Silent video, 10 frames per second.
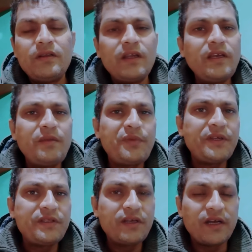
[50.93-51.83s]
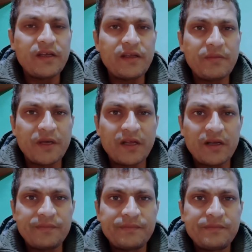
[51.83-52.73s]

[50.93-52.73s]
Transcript: ना ये प्रेत की कैटेगरी में आ रहा